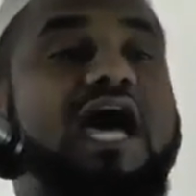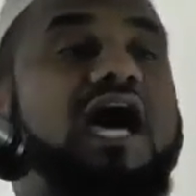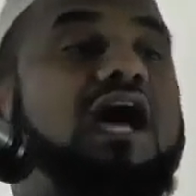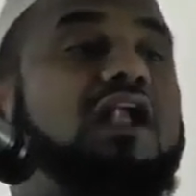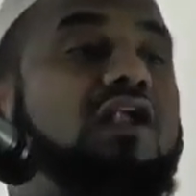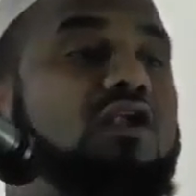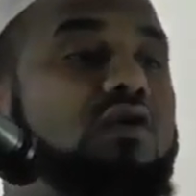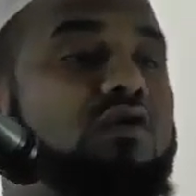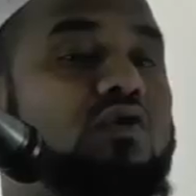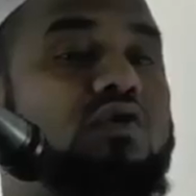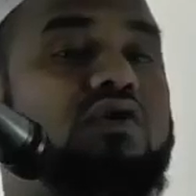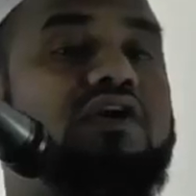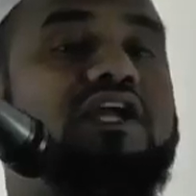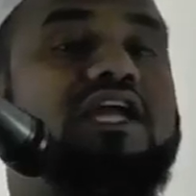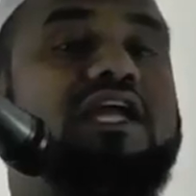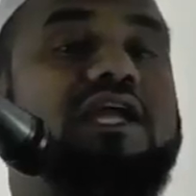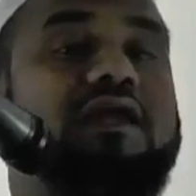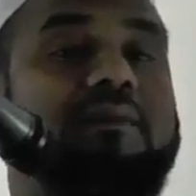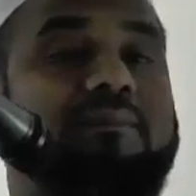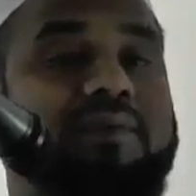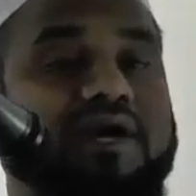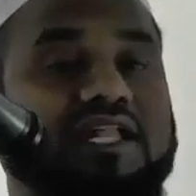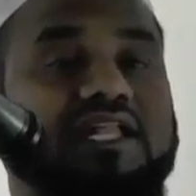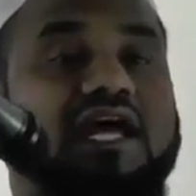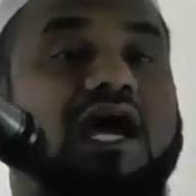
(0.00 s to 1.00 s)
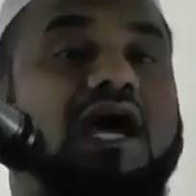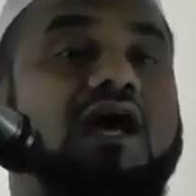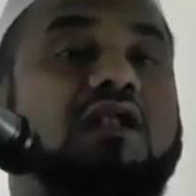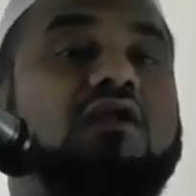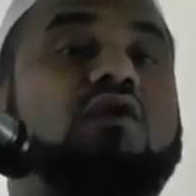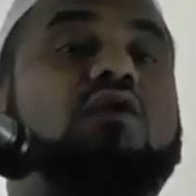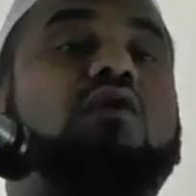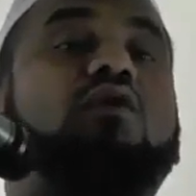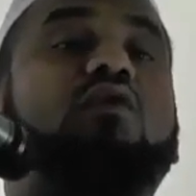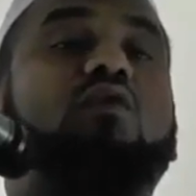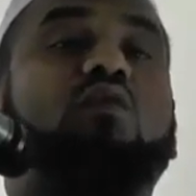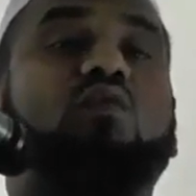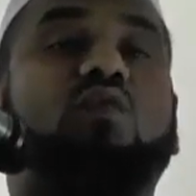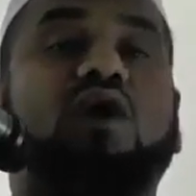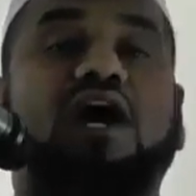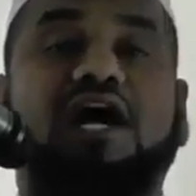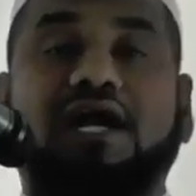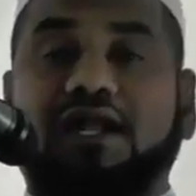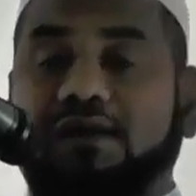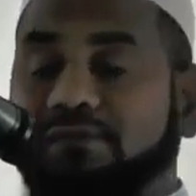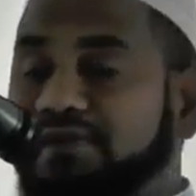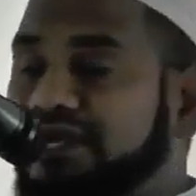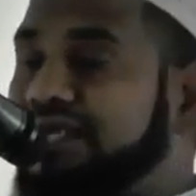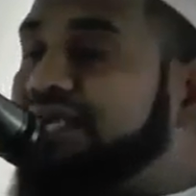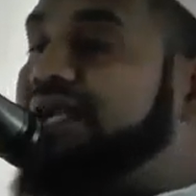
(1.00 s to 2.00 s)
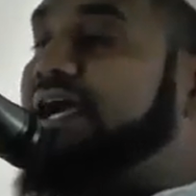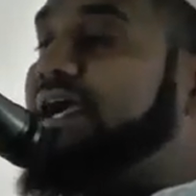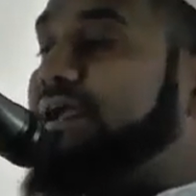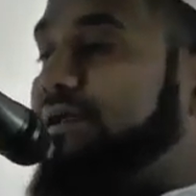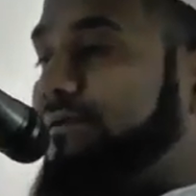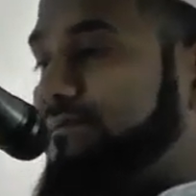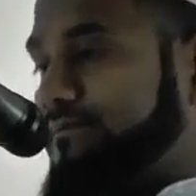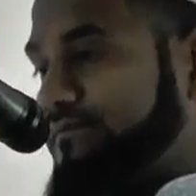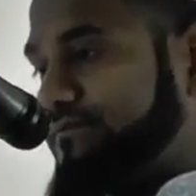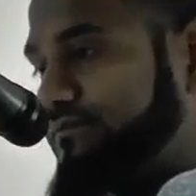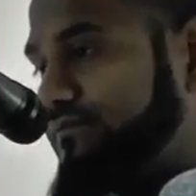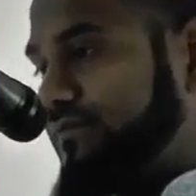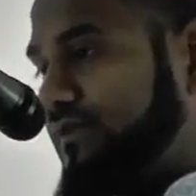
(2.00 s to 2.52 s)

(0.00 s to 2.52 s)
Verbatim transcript: సార్లు ఈ పదాలు వాడబడ్డాయి